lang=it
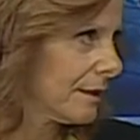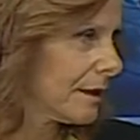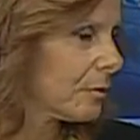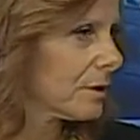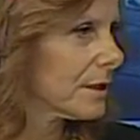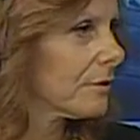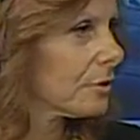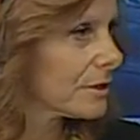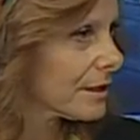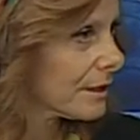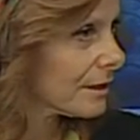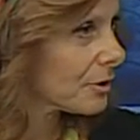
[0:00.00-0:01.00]
Quante
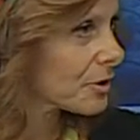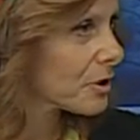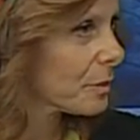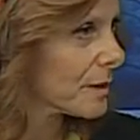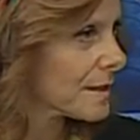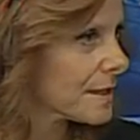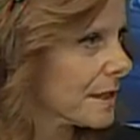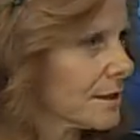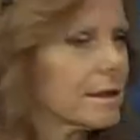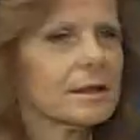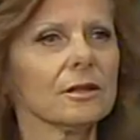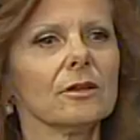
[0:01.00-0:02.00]
volte i nostri
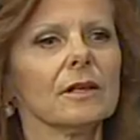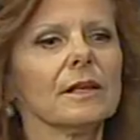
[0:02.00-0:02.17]
pazienti, sì. no,